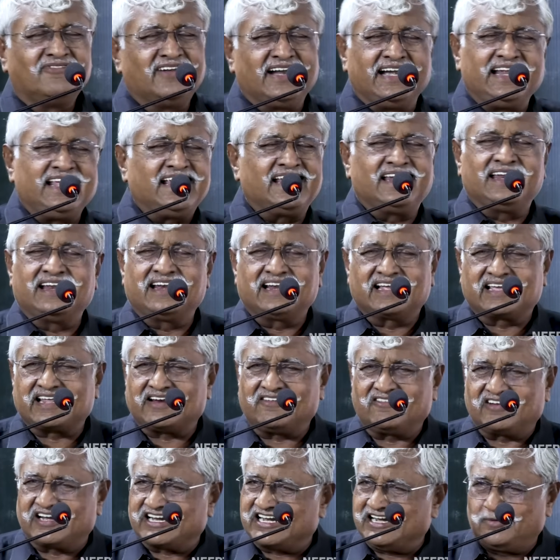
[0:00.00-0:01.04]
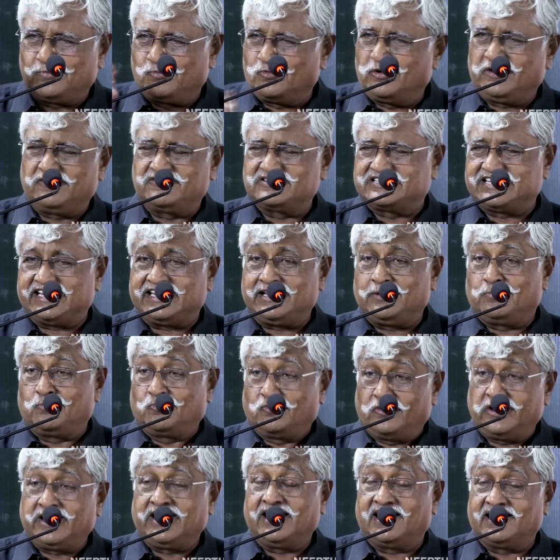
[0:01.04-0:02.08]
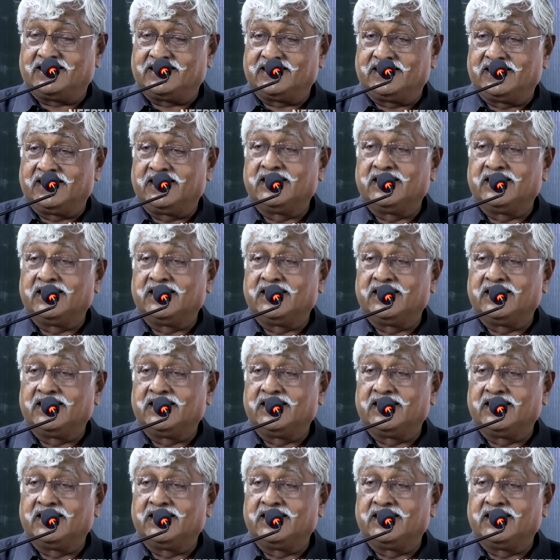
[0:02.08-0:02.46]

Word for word: வெளியில் இருக்கிறவர்கள் முடிவு செய்ய முடியாது